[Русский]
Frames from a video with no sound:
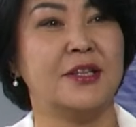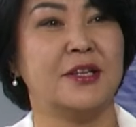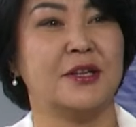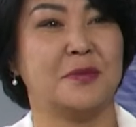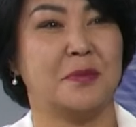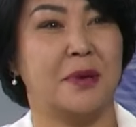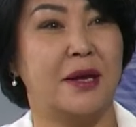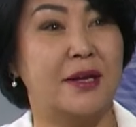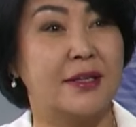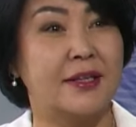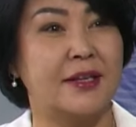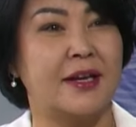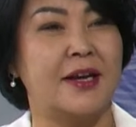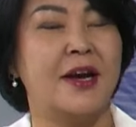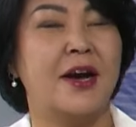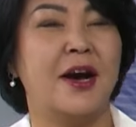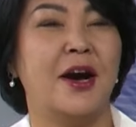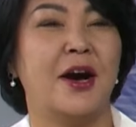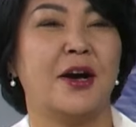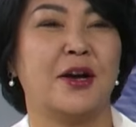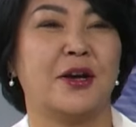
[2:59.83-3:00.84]
Ребята,
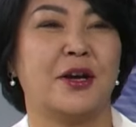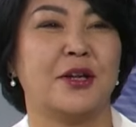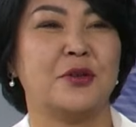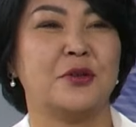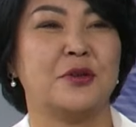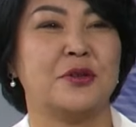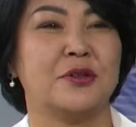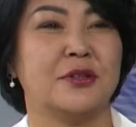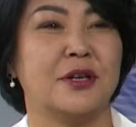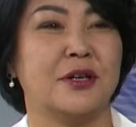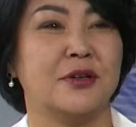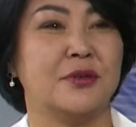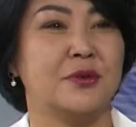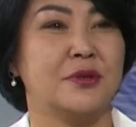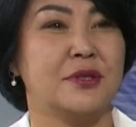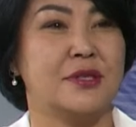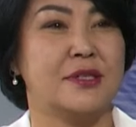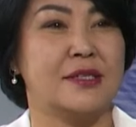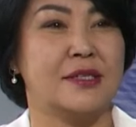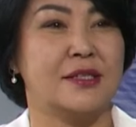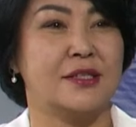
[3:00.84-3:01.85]
а, которые
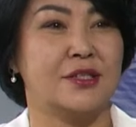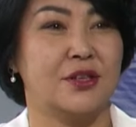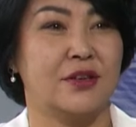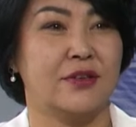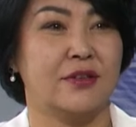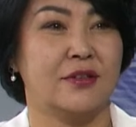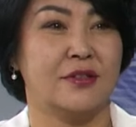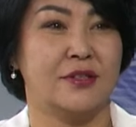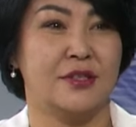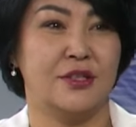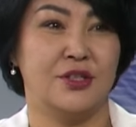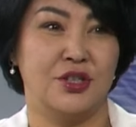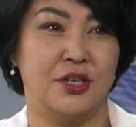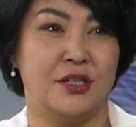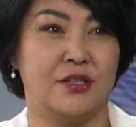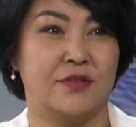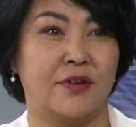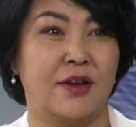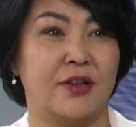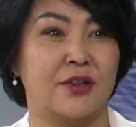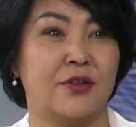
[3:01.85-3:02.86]
находятся а, сейчас
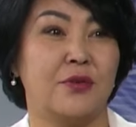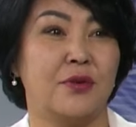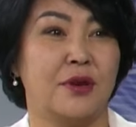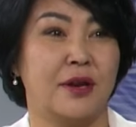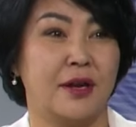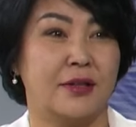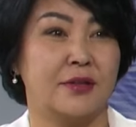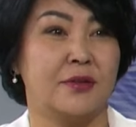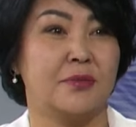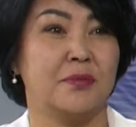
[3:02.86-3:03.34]
в каникулярном